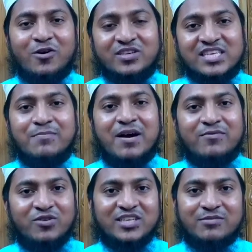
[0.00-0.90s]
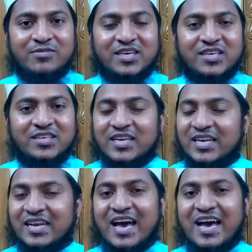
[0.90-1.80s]
হজ কি মাফ হয়ে যাবে
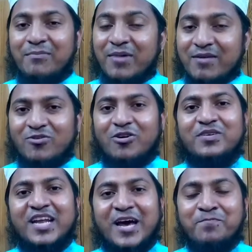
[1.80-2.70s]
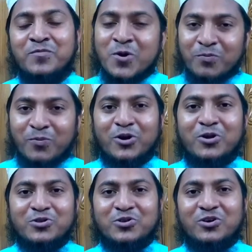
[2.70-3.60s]
না মাফ হবে না
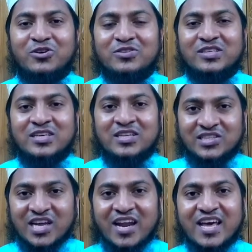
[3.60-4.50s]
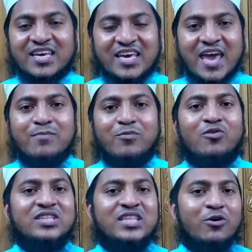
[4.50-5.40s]
বরঞ্চ যারা নাকি এই
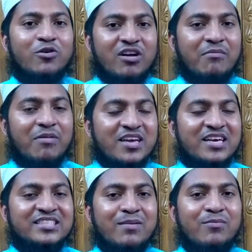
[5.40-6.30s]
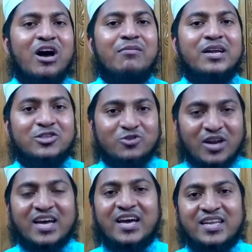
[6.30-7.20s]
মুহূর্তে করোনা ভাইরাসের মহামারী
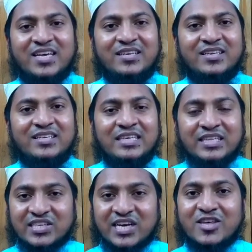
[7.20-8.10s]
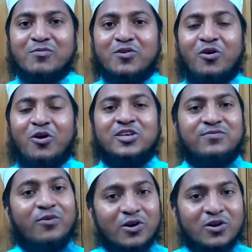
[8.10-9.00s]
চলাকালীন যাদের উপর হজ
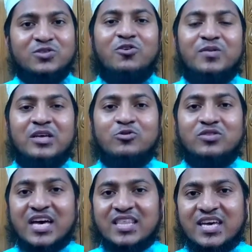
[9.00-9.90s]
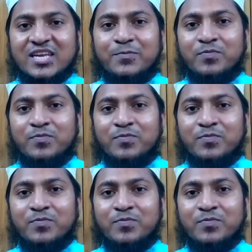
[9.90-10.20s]
ফরজ হবে তো তাদের